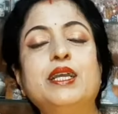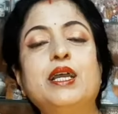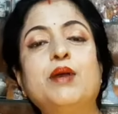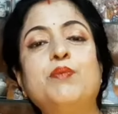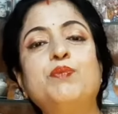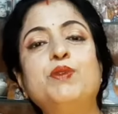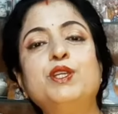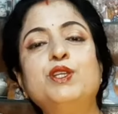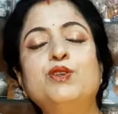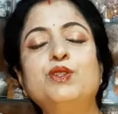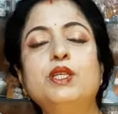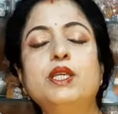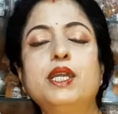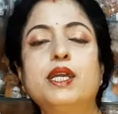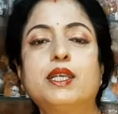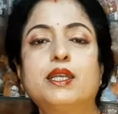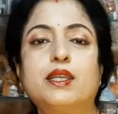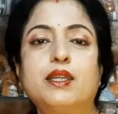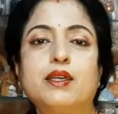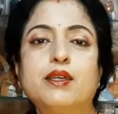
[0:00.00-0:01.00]
আপনি যদি
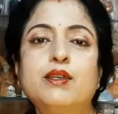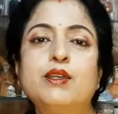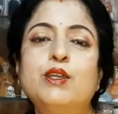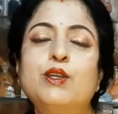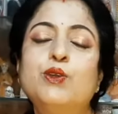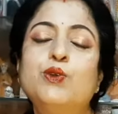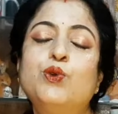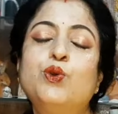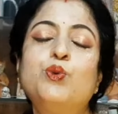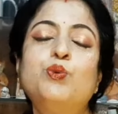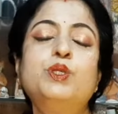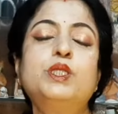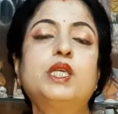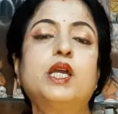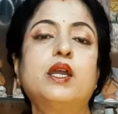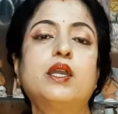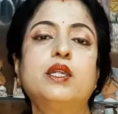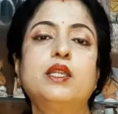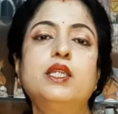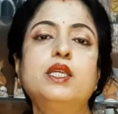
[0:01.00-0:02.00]
একটা খুব
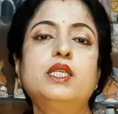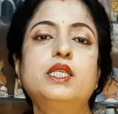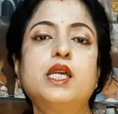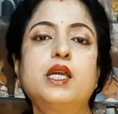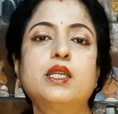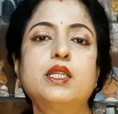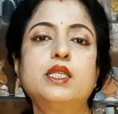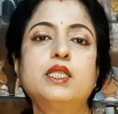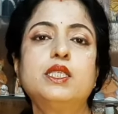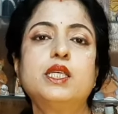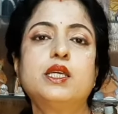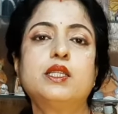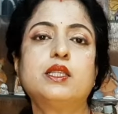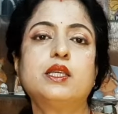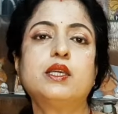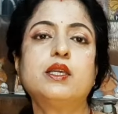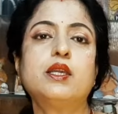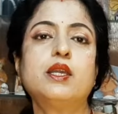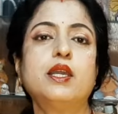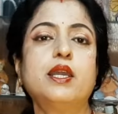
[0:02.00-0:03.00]
শাইনি শাড়ির সাথে
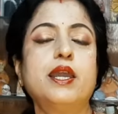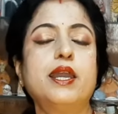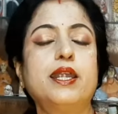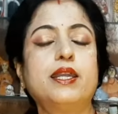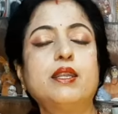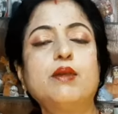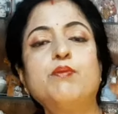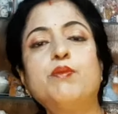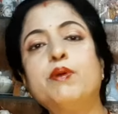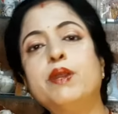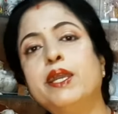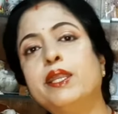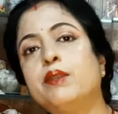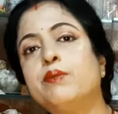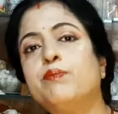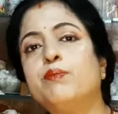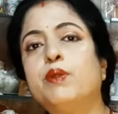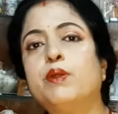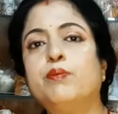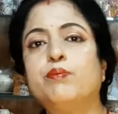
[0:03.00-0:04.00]
একটা ম্যাট
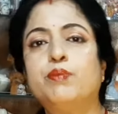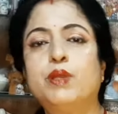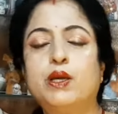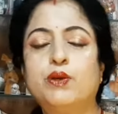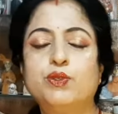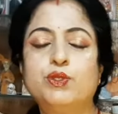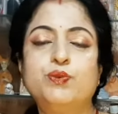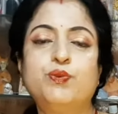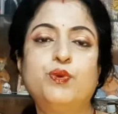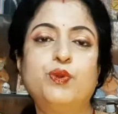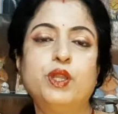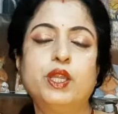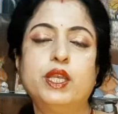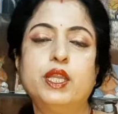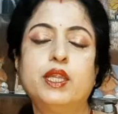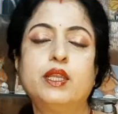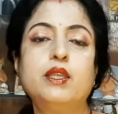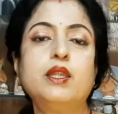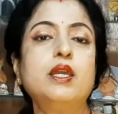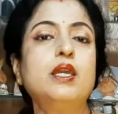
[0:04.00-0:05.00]
ব্লাউজ পরে
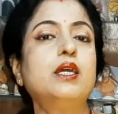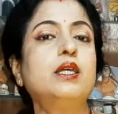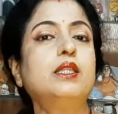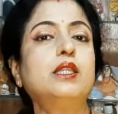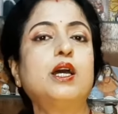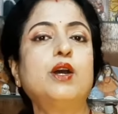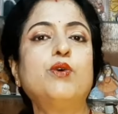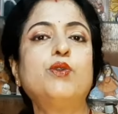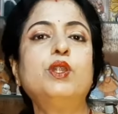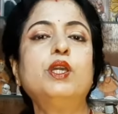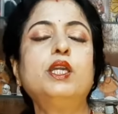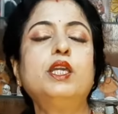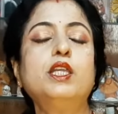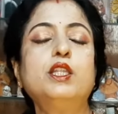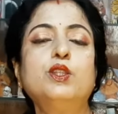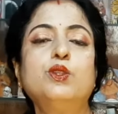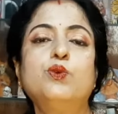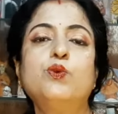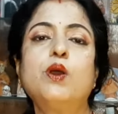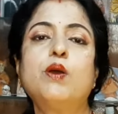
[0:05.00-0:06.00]
নেন তাহলে
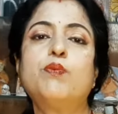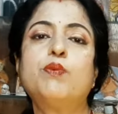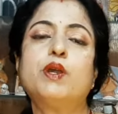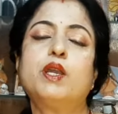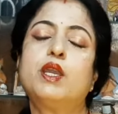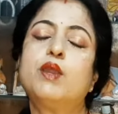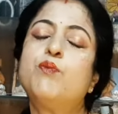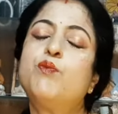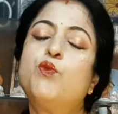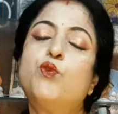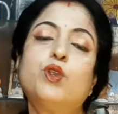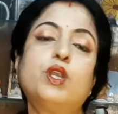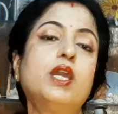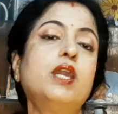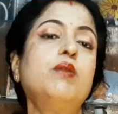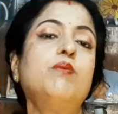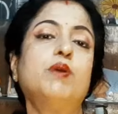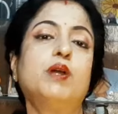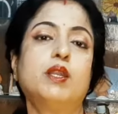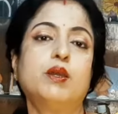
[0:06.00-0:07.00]
কিন্তু আপনাকে
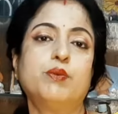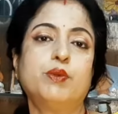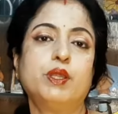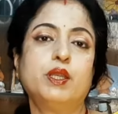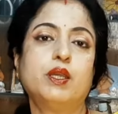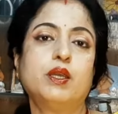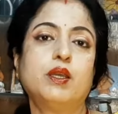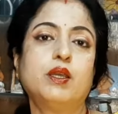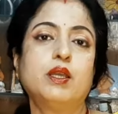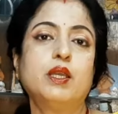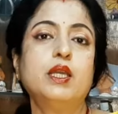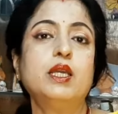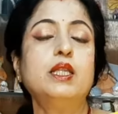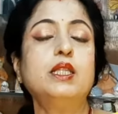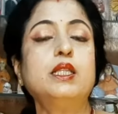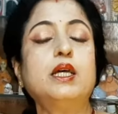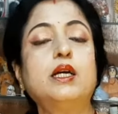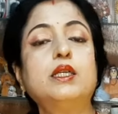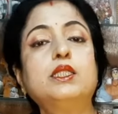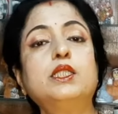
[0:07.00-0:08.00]
মোটেই মানাবে না
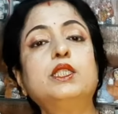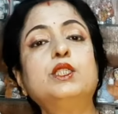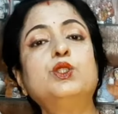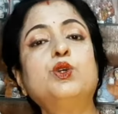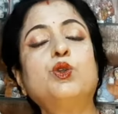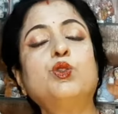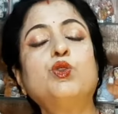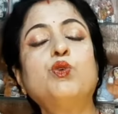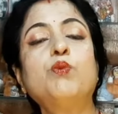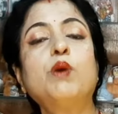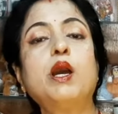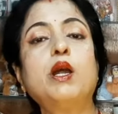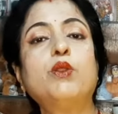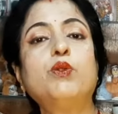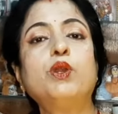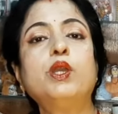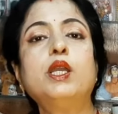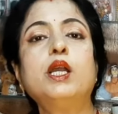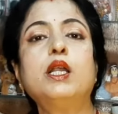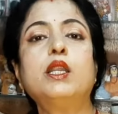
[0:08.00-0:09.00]
তা সে যত
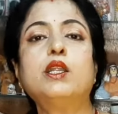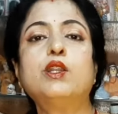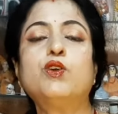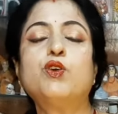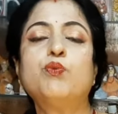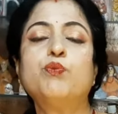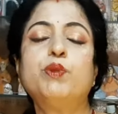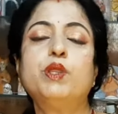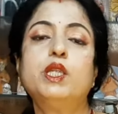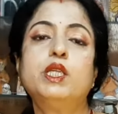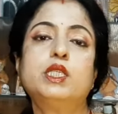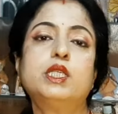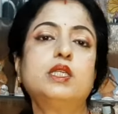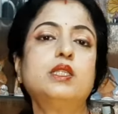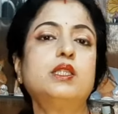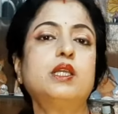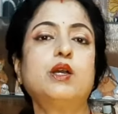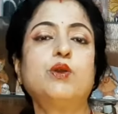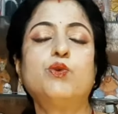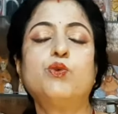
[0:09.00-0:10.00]
ভালোই কালার কম্বিনেশন
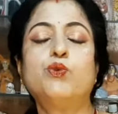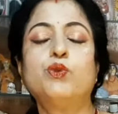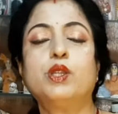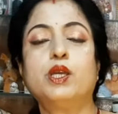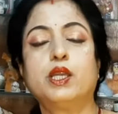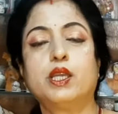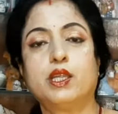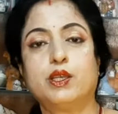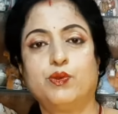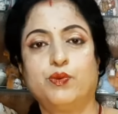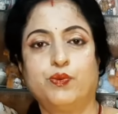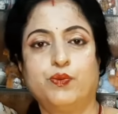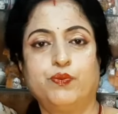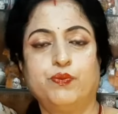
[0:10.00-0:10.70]
থাকুক না কেন